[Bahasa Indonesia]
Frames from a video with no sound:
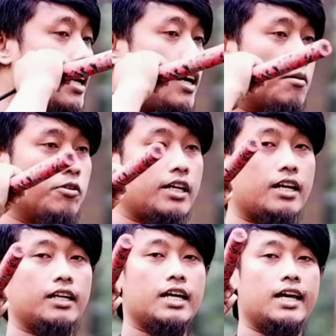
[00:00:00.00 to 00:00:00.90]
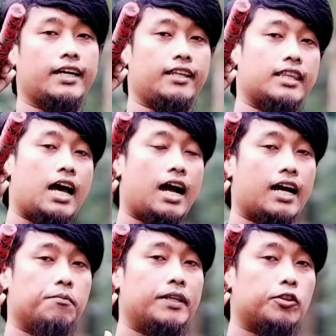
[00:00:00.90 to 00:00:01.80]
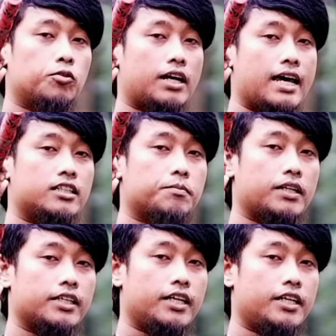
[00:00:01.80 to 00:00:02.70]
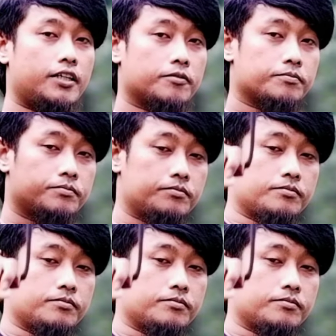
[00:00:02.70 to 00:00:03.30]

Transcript: Nah, kemudian kita akan benturkan seperti ini